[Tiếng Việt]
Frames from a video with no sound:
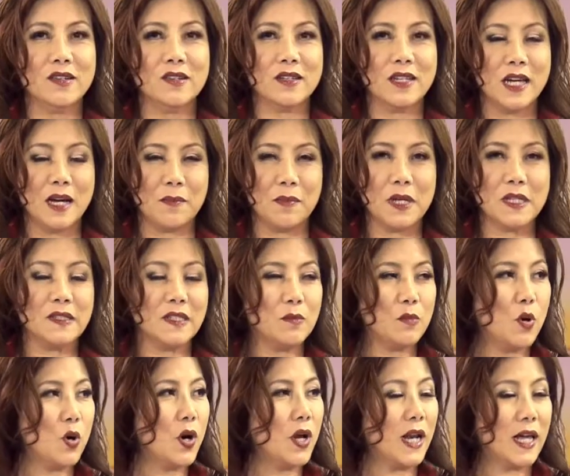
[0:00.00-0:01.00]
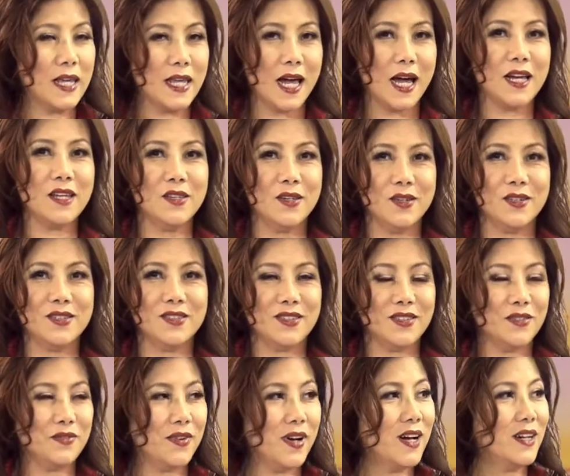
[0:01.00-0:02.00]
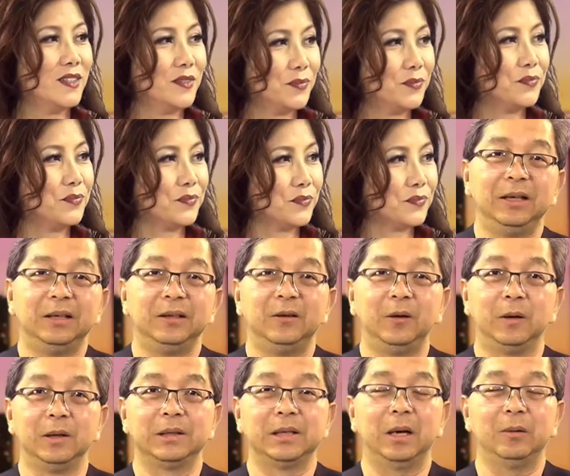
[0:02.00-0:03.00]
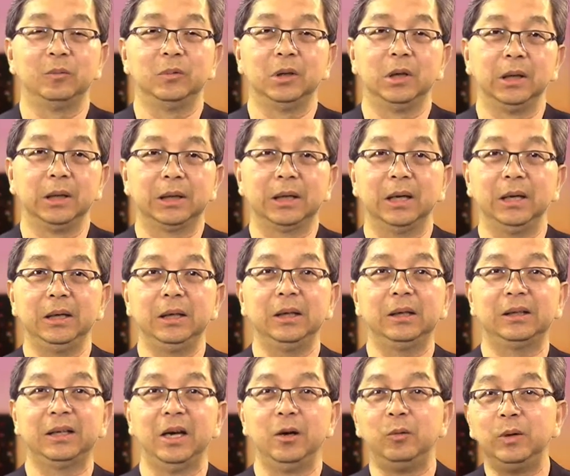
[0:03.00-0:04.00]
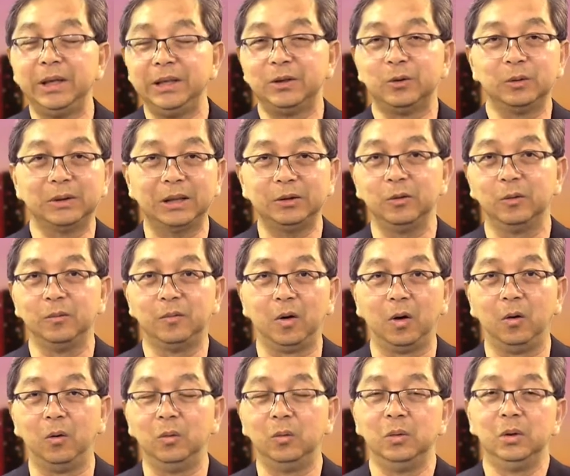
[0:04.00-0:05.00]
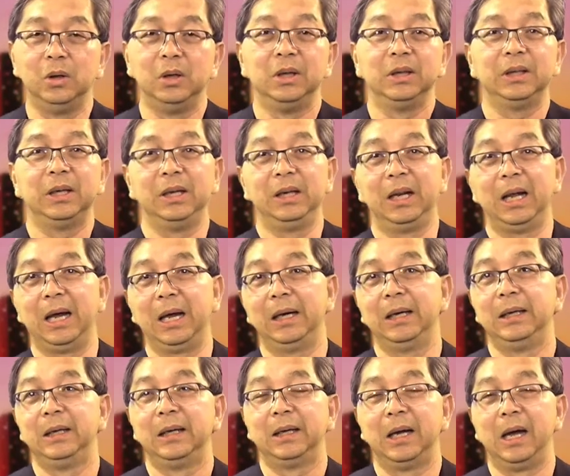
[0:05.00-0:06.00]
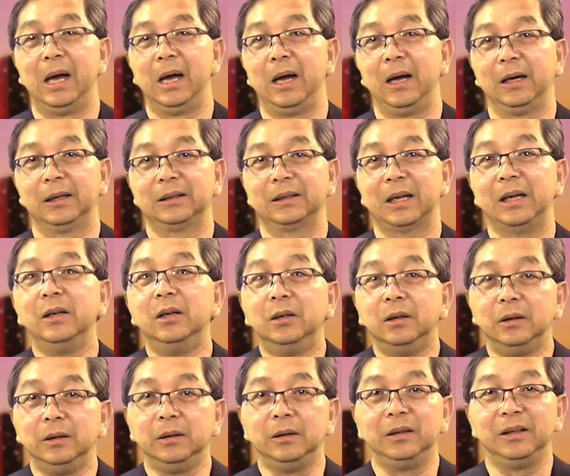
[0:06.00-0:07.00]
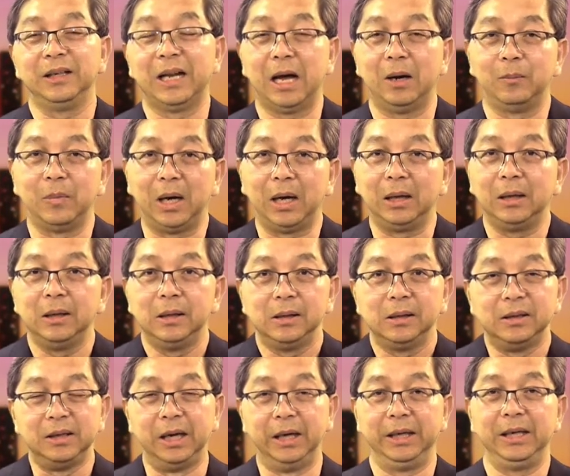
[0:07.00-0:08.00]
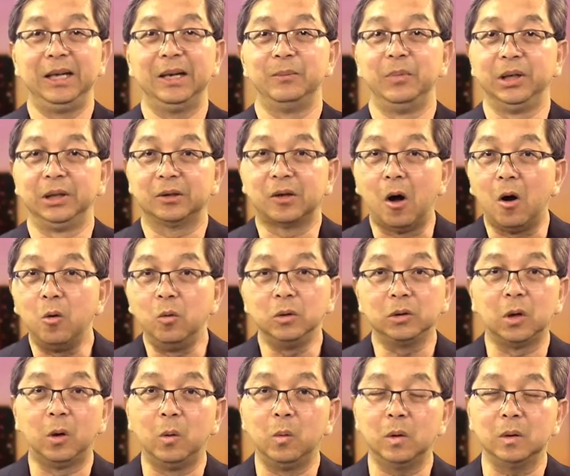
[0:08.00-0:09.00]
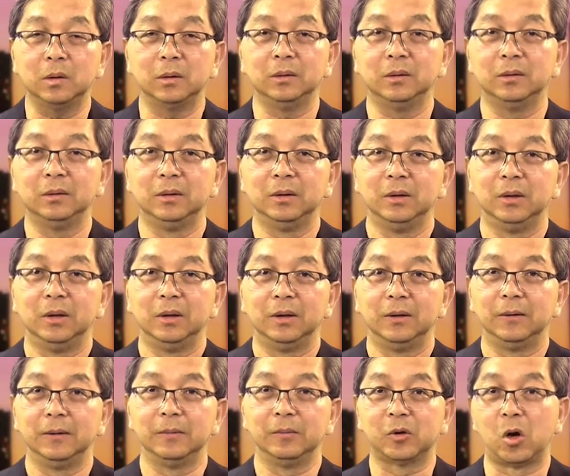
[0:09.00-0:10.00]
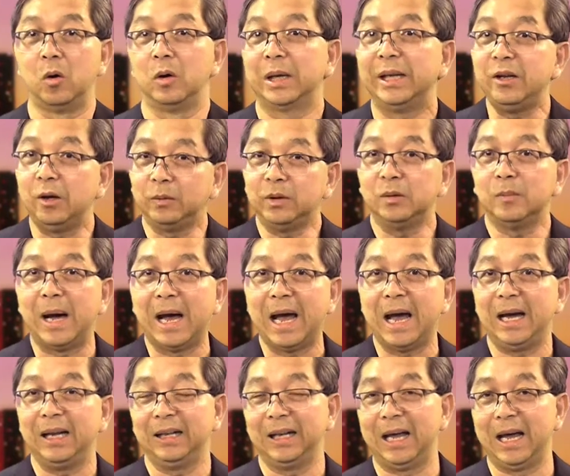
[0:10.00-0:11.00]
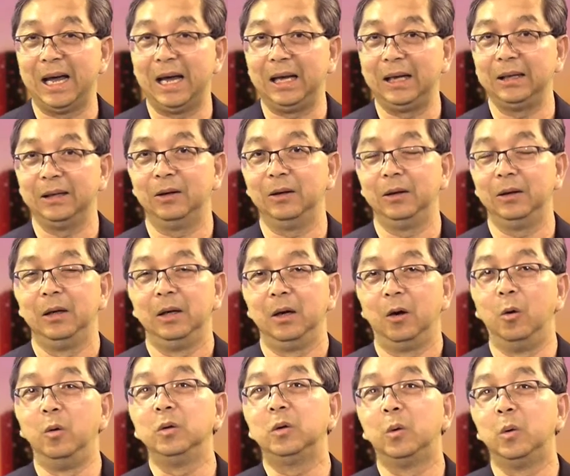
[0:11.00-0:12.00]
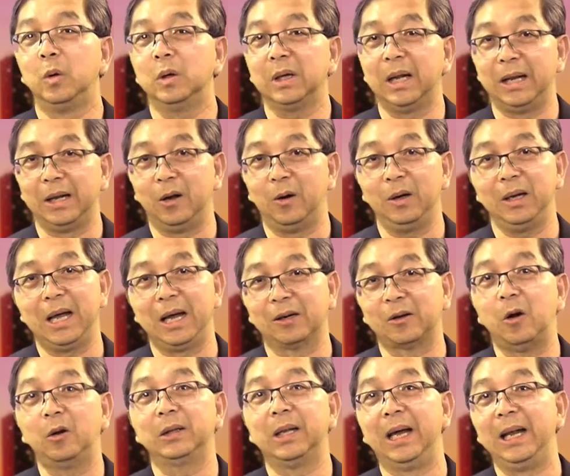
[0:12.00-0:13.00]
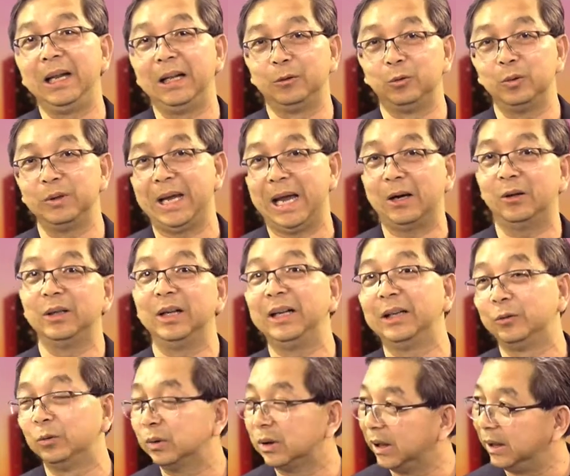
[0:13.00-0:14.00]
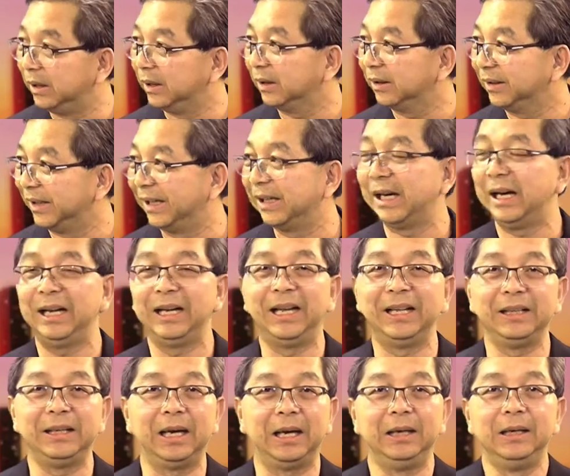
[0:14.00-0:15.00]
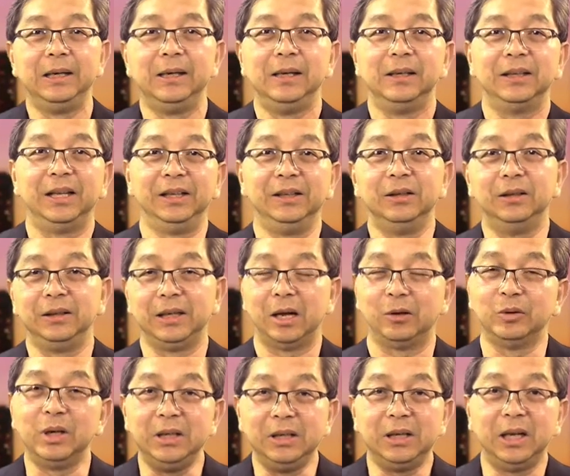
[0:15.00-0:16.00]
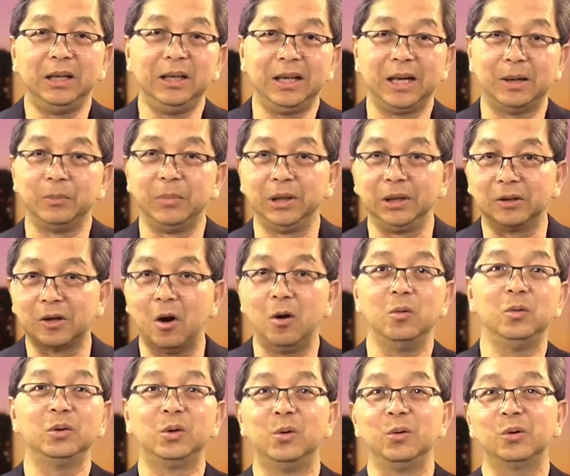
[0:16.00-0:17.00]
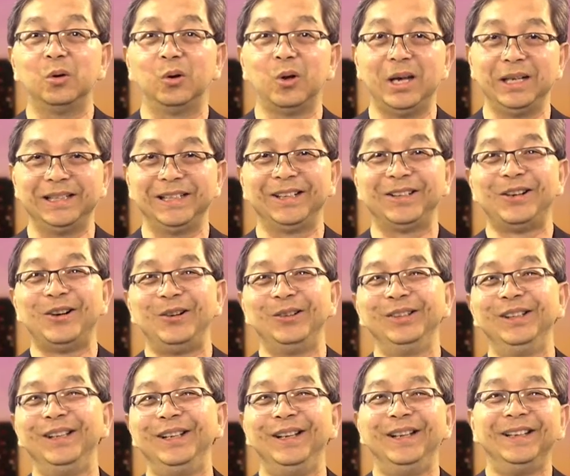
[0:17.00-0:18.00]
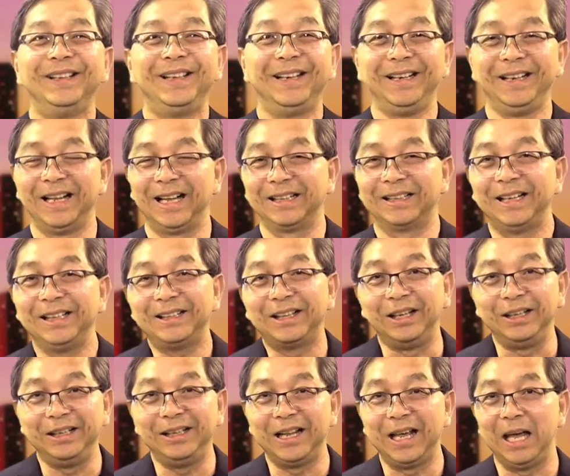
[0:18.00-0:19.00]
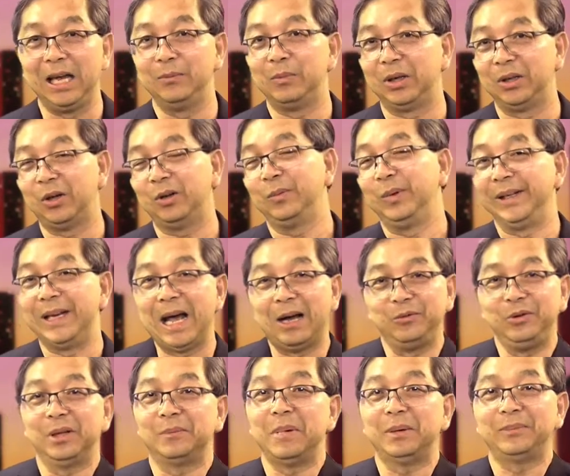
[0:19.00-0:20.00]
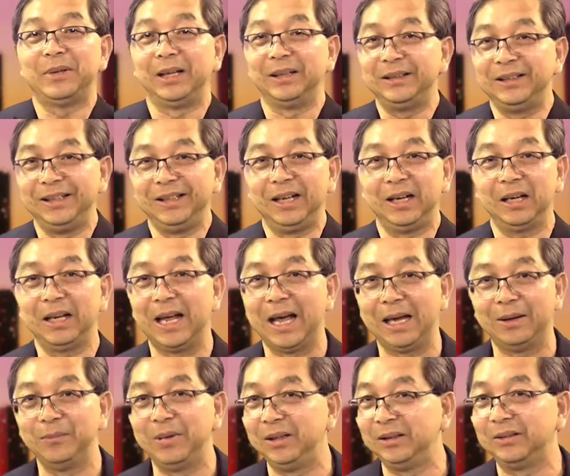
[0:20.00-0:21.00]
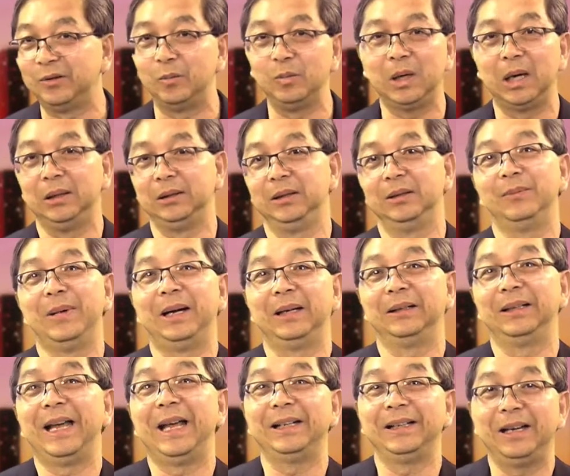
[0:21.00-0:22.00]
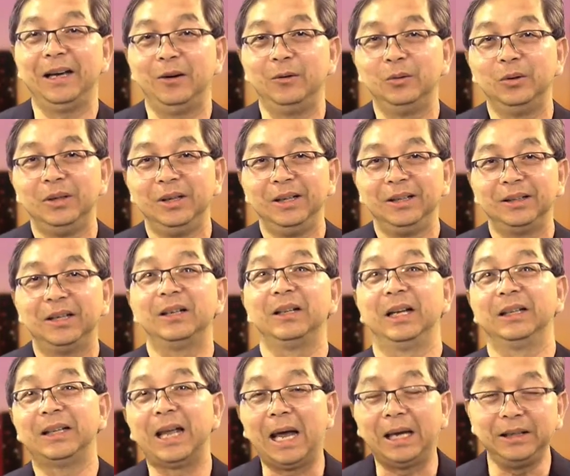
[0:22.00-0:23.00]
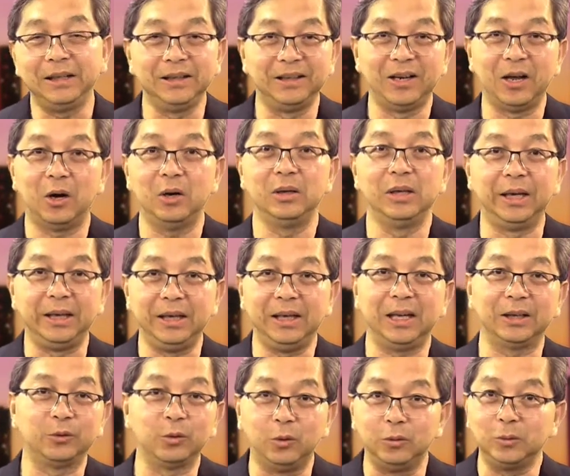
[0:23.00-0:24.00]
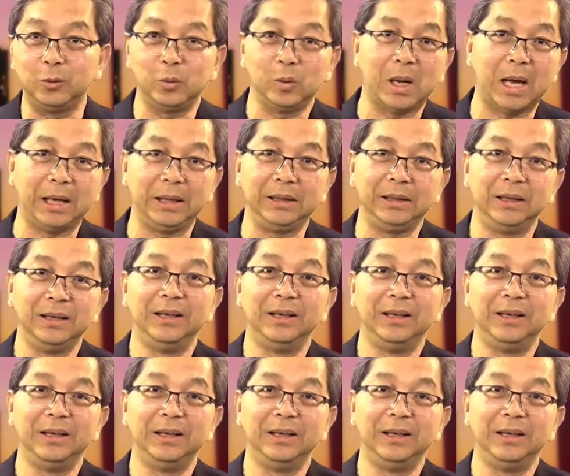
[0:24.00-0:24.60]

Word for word: dạ, dạ, placebo gọi là à, giả hai dược. nhóm chính vâng. là như vậy rồi xong rồi cái kêu ghi xuống tác dụng phụ thì là à, cái người nào mà nghĩ là mình có uống thuốc còn cái nhóm thứ ba là uống thuốc là nói là có thể là thuốc giả có thể là thuốc thiện đại khái là như vậy ừ. thì người nào đinh ninh là mình có uống thuốc cholesterol thì là cái tỷ lệ mà nói bị đau nhức bắp thịt gì đó là hai bên cũng gần như bằng ngang nhau tức là tại vì người đó nghĩ là tôi uống thuốc này